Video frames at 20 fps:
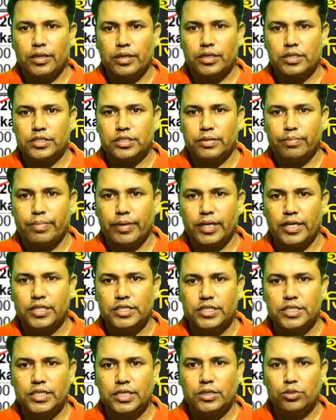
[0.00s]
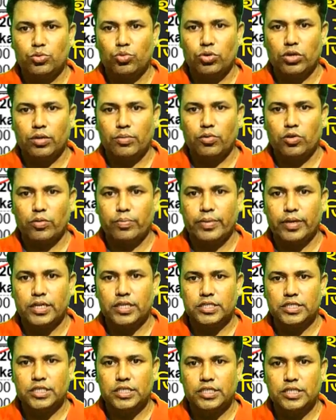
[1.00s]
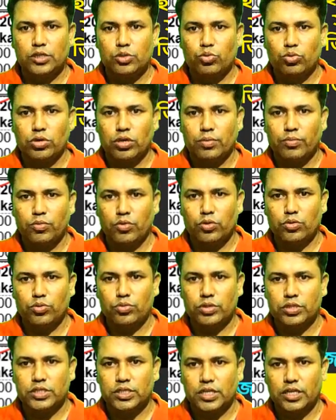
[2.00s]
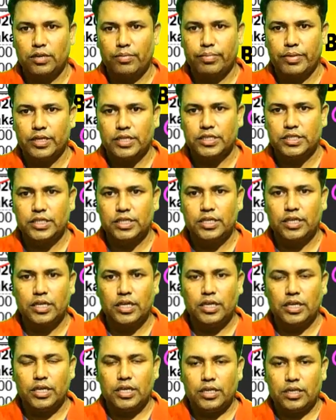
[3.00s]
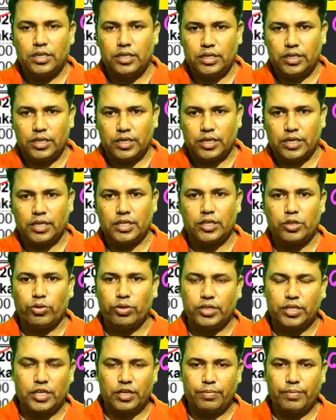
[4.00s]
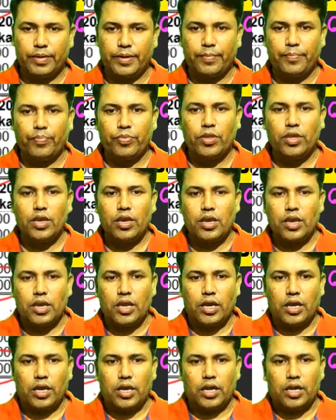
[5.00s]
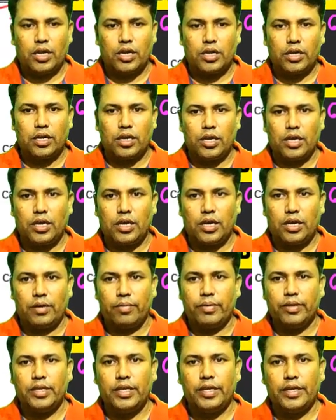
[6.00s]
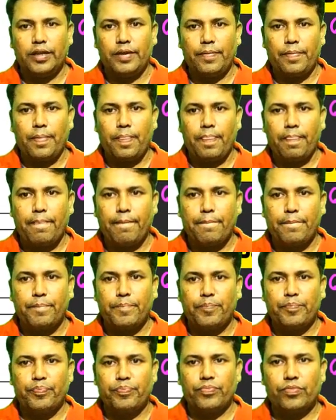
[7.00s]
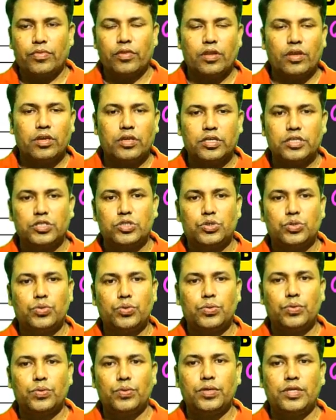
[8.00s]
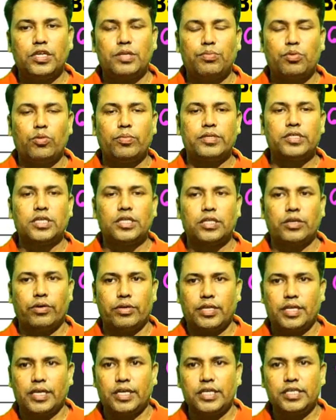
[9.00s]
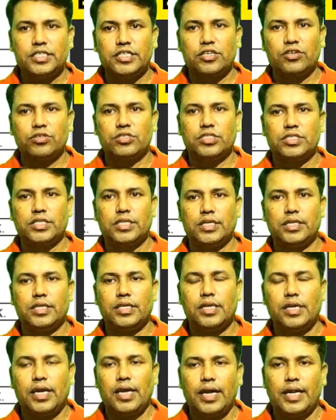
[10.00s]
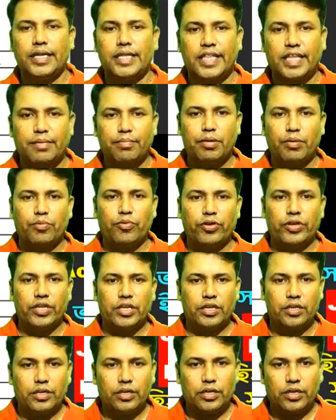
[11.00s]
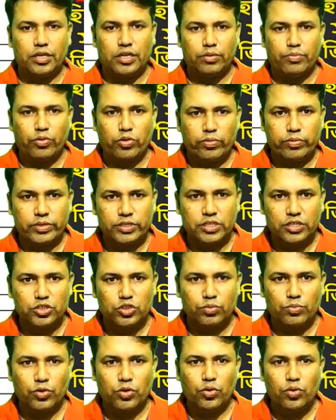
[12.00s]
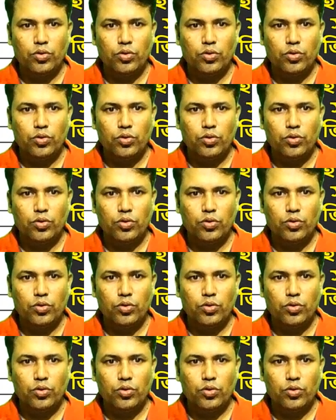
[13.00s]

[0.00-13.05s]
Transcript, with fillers: যে ব্যালেন্স শিট তুলনামূলক ব্যালেন্স শিট সেই তুলনামূলক দুইটি সালের ব্যালেন্স শিট এখানে দেওয়া থাকবে আর আমাদের কিছু ইনফরমেশান দেওয়া থাকে সেটা হচ্ছে আর্থিক বিবরণী ইনফরমেশান সমূহ